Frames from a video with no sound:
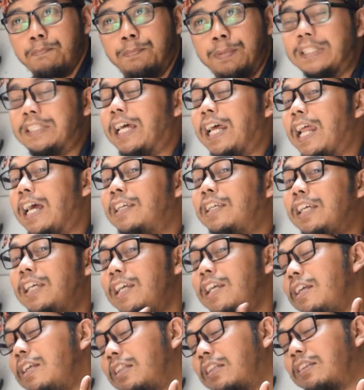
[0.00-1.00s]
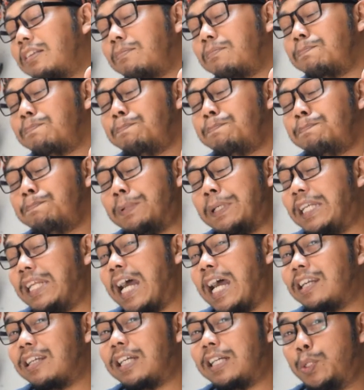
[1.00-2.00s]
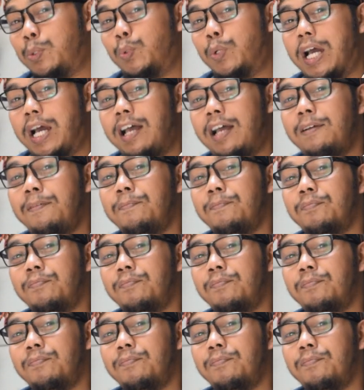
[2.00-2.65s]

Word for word: bisa lagi pilihan kedua